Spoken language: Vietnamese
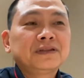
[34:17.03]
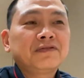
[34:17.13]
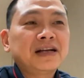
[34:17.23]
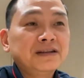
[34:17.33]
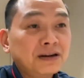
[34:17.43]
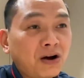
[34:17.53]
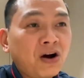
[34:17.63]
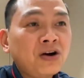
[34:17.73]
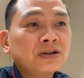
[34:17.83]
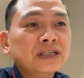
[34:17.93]
Và nhờ
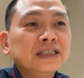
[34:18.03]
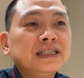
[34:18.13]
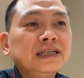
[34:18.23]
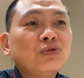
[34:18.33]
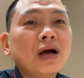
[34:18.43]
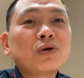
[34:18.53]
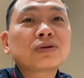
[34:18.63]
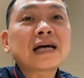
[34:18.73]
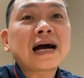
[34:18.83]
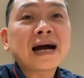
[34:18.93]
đó trí tuệ
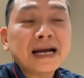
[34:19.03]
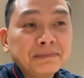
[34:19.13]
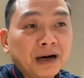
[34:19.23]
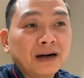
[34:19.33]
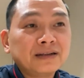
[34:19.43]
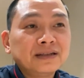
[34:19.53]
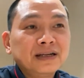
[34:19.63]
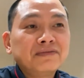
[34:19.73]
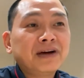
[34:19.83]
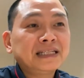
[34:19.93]
của ta khai mở.
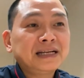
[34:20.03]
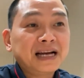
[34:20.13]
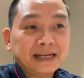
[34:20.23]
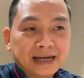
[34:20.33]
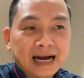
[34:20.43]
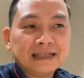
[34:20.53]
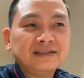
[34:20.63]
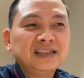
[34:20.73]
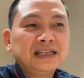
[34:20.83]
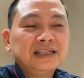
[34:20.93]
Vậy thì nghịch cảnh
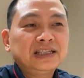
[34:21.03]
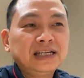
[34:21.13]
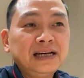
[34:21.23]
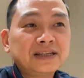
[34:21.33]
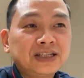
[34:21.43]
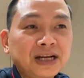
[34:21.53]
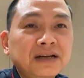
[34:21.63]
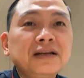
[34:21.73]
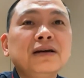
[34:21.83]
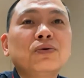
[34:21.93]
chính là
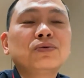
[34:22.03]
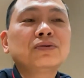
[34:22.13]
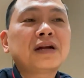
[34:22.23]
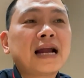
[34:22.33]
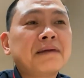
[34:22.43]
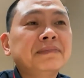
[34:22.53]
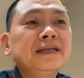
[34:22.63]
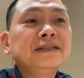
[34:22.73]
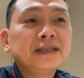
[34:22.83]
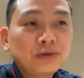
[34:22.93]
chất liệu làm
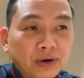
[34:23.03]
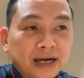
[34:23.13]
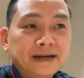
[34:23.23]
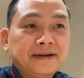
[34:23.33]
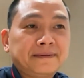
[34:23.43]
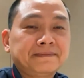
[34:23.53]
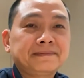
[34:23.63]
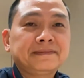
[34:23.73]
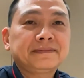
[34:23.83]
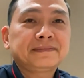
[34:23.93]
nên trí tuệ.
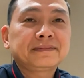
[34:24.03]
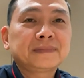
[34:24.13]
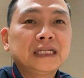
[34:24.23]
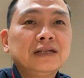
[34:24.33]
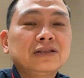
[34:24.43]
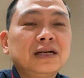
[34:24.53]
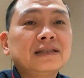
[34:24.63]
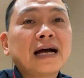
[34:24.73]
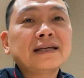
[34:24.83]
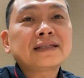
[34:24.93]
Cho
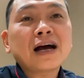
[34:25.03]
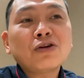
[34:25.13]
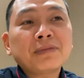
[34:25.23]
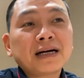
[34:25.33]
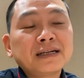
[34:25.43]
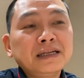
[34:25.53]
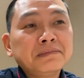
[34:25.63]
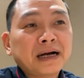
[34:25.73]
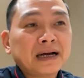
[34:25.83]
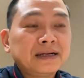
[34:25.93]
nên tại sao mà khi
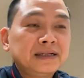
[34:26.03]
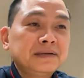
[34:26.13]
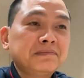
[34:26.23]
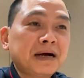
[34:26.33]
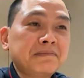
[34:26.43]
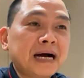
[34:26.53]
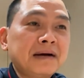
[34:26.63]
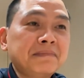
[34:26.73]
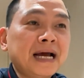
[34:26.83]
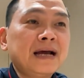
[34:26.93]
mà
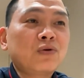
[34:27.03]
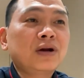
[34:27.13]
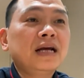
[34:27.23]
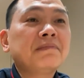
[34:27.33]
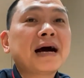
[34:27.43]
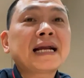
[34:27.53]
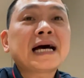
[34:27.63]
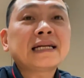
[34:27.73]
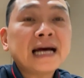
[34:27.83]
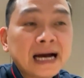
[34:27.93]
bà mẹ của đề bà
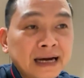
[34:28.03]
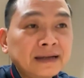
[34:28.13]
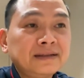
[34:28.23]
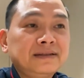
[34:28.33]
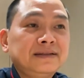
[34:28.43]
Đạt Đa ấy,